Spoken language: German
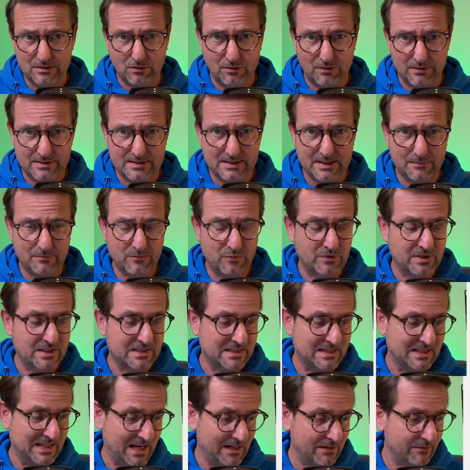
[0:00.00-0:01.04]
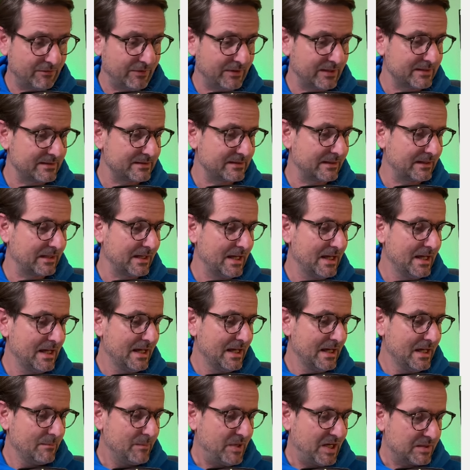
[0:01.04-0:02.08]
Trotzdem wird es langfristig
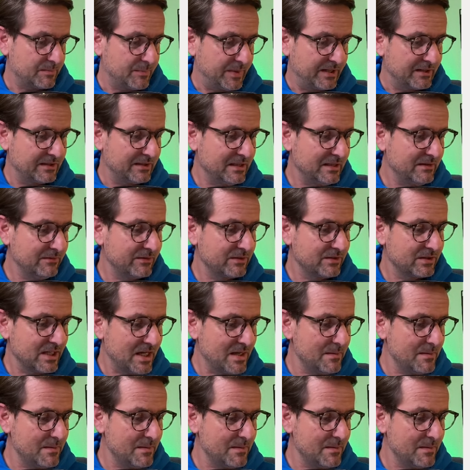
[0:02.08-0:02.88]
perspektivisch